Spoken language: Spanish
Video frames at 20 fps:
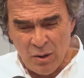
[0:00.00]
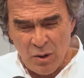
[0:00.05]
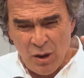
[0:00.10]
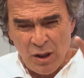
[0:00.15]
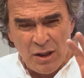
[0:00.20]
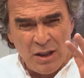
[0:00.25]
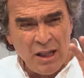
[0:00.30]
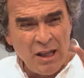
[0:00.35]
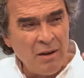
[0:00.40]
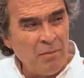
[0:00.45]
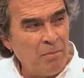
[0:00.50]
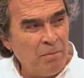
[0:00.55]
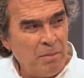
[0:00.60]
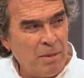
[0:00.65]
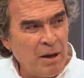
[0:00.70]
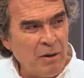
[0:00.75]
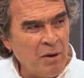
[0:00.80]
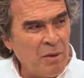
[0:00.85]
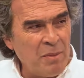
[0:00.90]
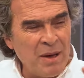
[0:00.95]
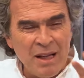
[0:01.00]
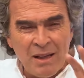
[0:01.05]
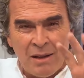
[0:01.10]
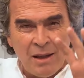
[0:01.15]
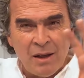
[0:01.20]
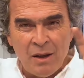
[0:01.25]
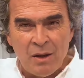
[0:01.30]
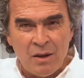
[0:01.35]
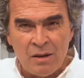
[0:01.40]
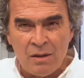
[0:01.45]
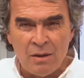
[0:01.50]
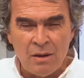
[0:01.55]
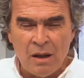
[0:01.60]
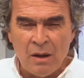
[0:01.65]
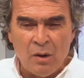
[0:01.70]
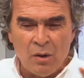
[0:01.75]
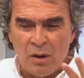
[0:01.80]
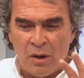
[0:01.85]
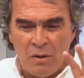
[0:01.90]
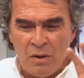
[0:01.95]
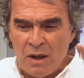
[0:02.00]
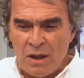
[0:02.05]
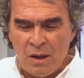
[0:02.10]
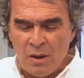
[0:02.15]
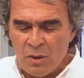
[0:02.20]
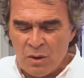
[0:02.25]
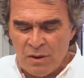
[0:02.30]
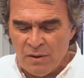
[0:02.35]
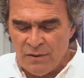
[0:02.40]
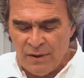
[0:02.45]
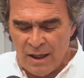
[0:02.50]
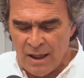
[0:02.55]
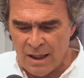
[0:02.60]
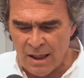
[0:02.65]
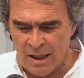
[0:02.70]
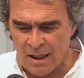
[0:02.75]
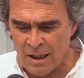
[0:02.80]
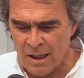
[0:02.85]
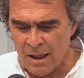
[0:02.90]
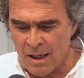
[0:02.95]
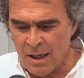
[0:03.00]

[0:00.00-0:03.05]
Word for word: Yo les dije brevemente de, dónde viene Josefina,